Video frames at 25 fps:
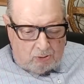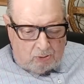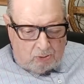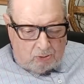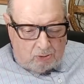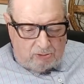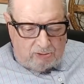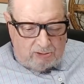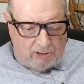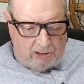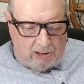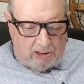
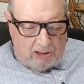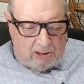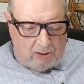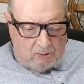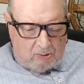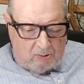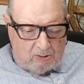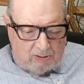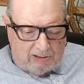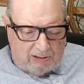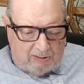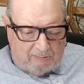Eso
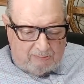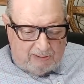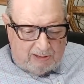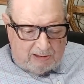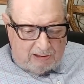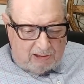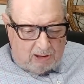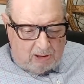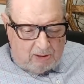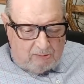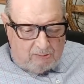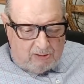sería nuestra
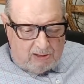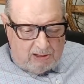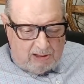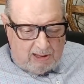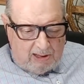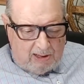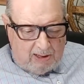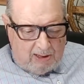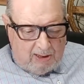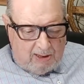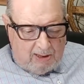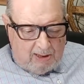parte
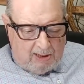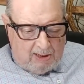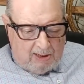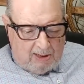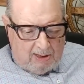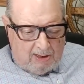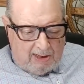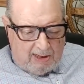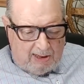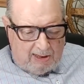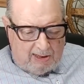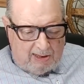divina,
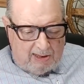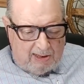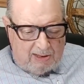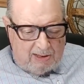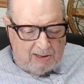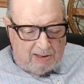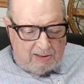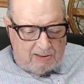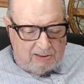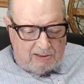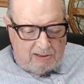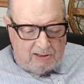la
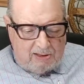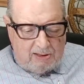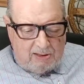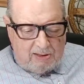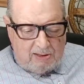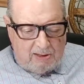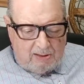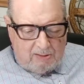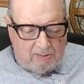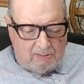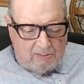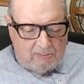que
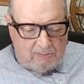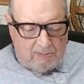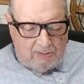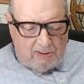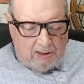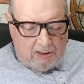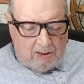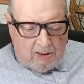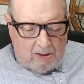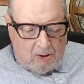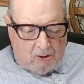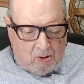decide.
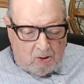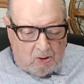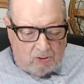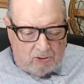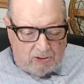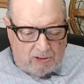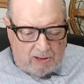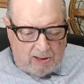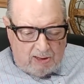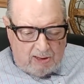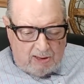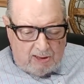
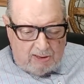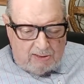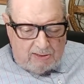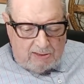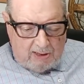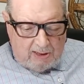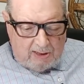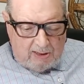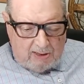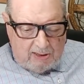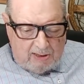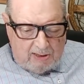O sea, es